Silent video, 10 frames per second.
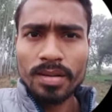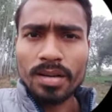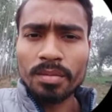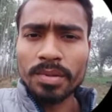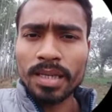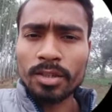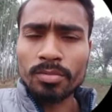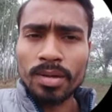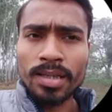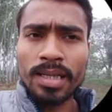अब मेरा तो
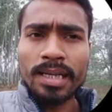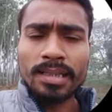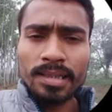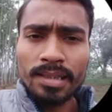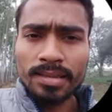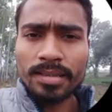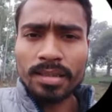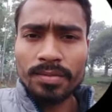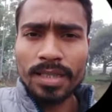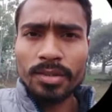मानना है कि इन जैसे
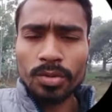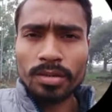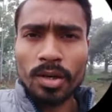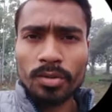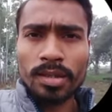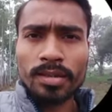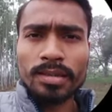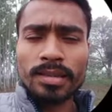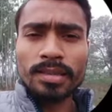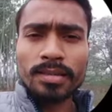व्यक्तियों से सावधान
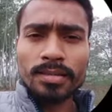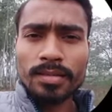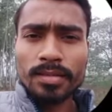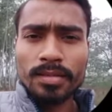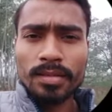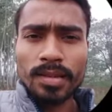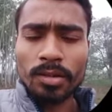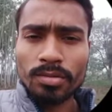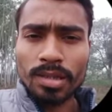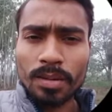रहिए नहीं तो
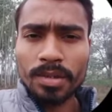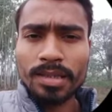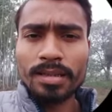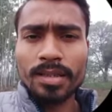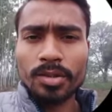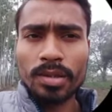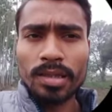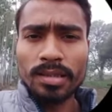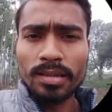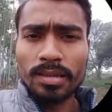सांप्रदायिकता जो है
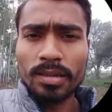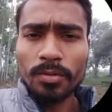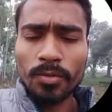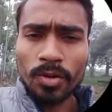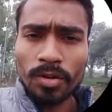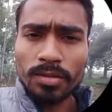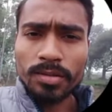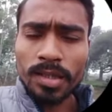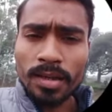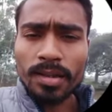वो
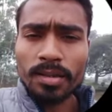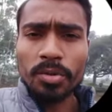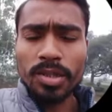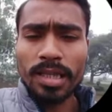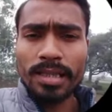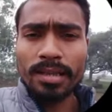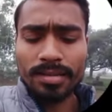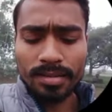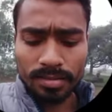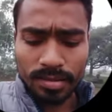जड़ तक घुस जाएगी
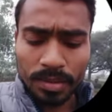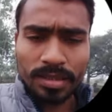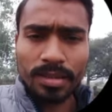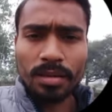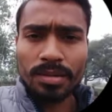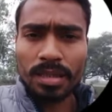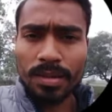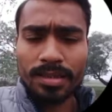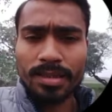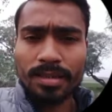किसी सभी के अंदर में
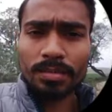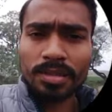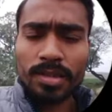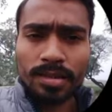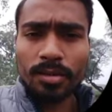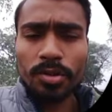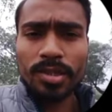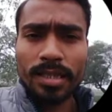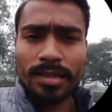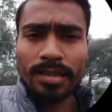समाज के अंदर में जड़ तक घुस
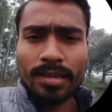जाएगी